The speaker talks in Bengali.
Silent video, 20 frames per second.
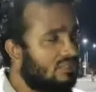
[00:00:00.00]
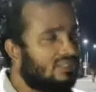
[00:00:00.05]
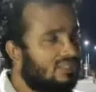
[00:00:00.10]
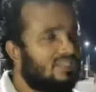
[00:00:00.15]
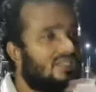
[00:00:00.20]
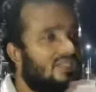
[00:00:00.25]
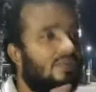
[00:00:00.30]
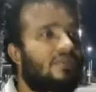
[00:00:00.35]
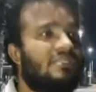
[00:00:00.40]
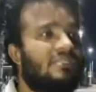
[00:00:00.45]

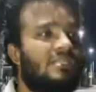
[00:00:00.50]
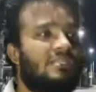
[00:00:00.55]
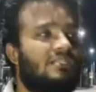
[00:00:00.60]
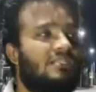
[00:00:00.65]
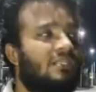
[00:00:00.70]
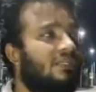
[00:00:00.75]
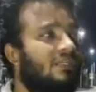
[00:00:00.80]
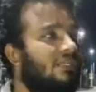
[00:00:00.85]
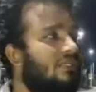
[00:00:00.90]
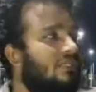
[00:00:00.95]
জিন্দাবাজারে
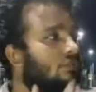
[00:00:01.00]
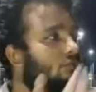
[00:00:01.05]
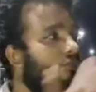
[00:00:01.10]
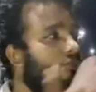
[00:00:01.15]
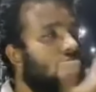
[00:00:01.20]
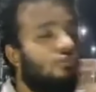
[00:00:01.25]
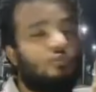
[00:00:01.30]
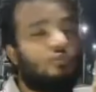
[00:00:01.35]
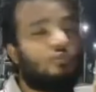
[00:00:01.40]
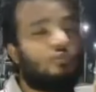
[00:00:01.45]
থেকে
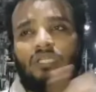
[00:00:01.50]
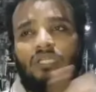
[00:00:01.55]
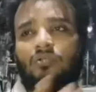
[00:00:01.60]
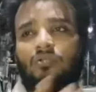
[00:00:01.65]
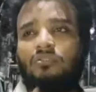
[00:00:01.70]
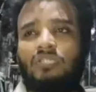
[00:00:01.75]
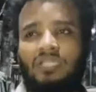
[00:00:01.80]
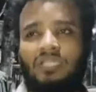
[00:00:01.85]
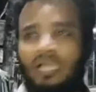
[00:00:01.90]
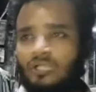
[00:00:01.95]
যদি জৈন্তার
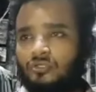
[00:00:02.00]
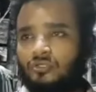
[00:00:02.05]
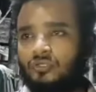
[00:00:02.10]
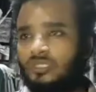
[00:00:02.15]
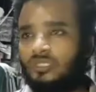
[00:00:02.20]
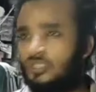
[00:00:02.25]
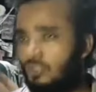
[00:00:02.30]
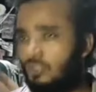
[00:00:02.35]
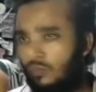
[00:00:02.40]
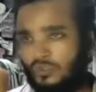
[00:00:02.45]
কথা না
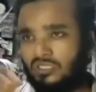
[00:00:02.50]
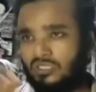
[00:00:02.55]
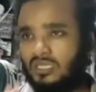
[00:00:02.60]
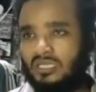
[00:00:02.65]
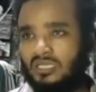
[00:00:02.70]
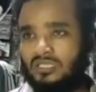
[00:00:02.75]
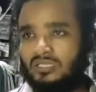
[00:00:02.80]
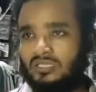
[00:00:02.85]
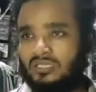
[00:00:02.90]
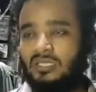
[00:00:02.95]
শুনি সমস্যা
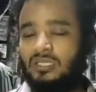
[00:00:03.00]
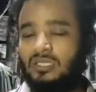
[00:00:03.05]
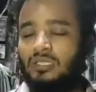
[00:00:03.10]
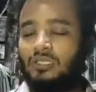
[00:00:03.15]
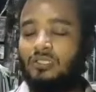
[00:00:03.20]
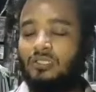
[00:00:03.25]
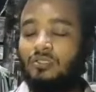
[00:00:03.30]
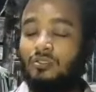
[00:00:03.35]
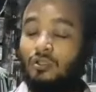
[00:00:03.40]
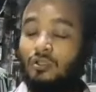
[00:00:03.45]
নেই
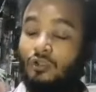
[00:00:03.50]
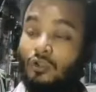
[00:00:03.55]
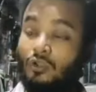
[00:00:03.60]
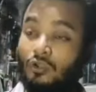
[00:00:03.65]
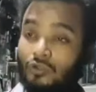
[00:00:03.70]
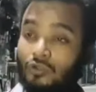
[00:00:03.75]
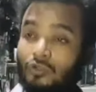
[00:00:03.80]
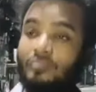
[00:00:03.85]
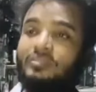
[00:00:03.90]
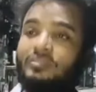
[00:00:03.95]

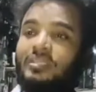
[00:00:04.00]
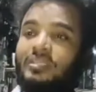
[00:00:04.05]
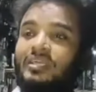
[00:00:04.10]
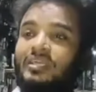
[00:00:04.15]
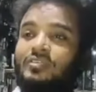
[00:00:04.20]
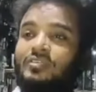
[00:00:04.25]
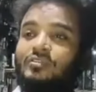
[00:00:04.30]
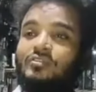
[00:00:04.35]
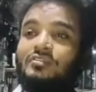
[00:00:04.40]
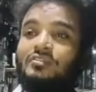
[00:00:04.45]
লন্ডন
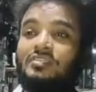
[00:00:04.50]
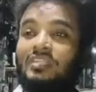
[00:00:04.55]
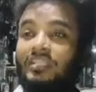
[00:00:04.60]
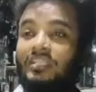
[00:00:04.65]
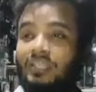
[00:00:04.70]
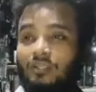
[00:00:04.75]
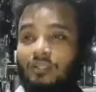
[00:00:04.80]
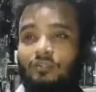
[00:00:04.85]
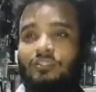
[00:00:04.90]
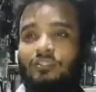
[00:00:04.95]
থেকে যখন
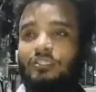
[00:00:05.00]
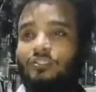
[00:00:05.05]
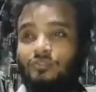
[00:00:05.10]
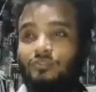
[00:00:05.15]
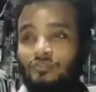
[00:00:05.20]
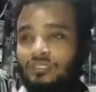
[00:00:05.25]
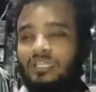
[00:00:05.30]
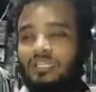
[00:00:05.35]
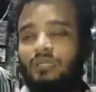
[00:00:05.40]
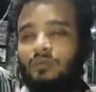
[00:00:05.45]
সিলেটের কথা
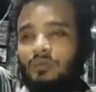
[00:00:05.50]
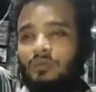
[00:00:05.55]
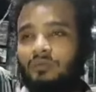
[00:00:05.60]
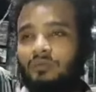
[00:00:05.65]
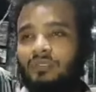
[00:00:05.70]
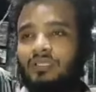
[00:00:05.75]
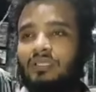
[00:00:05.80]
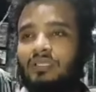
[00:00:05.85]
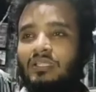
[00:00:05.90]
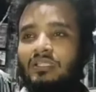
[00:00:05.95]
শুনতে না
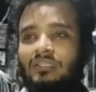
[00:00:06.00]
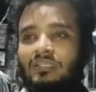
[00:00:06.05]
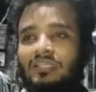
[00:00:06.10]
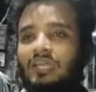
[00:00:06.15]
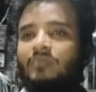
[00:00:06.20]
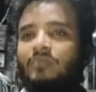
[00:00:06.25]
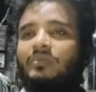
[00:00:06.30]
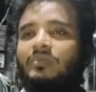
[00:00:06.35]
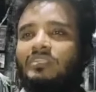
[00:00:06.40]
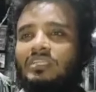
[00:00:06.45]
পাবে
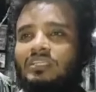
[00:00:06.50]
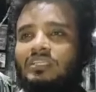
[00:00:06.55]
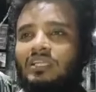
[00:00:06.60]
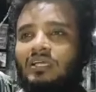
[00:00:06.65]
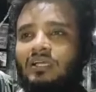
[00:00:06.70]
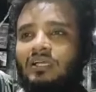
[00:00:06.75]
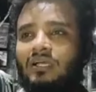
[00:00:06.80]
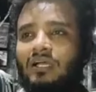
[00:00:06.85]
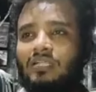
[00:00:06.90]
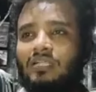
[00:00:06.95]
তার ব্যথাটা
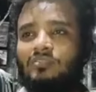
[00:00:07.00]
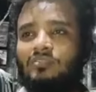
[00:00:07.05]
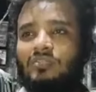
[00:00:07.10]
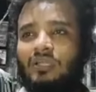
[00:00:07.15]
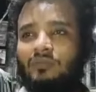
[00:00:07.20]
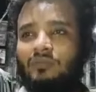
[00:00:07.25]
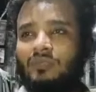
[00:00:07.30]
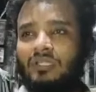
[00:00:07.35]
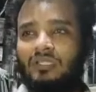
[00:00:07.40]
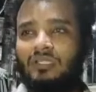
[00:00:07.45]
আসলে
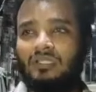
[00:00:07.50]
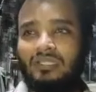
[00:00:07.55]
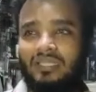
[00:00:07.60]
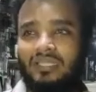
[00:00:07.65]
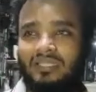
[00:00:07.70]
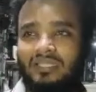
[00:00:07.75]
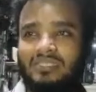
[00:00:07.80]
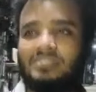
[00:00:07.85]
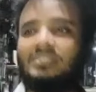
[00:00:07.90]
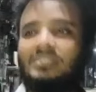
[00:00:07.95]
আমরা
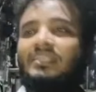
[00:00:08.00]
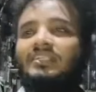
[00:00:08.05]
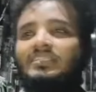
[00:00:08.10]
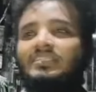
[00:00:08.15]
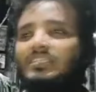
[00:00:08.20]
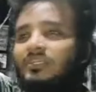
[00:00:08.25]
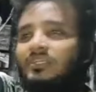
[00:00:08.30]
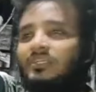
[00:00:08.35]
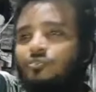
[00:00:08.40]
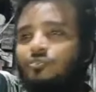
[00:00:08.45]
সিলেট
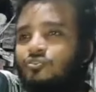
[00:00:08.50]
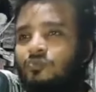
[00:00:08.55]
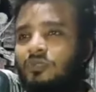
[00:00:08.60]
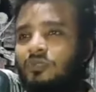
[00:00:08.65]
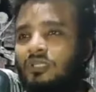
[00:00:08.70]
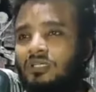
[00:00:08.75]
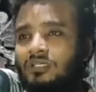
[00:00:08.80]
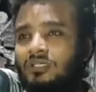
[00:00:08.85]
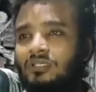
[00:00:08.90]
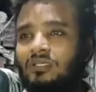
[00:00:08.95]
থেকে বুঝবো
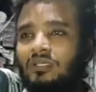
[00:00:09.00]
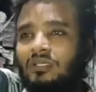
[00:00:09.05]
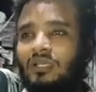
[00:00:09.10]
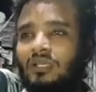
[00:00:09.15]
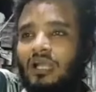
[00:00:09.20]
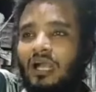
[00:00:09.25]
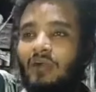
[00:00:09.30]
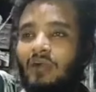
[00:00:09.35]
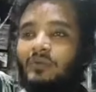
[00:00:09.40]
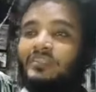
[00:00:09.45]
না
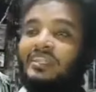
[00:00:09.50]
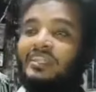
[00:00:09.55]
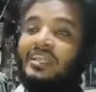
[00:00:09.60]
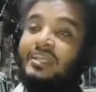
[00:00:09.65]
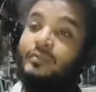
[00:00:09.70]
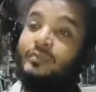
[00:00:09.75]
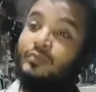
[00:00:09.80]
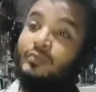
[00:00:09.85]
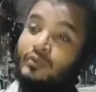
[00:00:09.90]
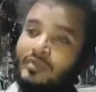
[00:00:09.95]
আমাদের
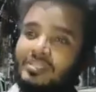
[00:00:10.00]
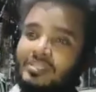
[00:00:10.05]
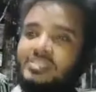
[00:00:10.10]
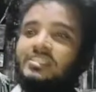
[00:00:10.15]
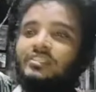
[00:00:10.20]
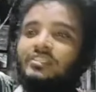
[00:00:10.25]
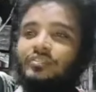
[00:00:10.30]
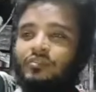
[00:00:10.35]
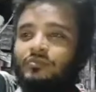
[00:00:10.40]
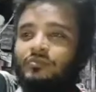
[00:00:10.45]
আগে প্রবাসে
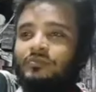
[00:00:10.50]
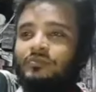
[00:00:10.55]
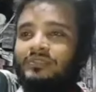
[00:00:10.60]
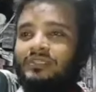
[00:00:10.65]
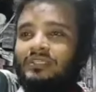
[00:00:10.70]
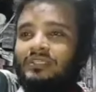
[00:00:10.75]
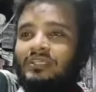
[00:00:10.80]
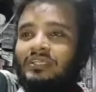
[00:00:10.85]
যেতে হবে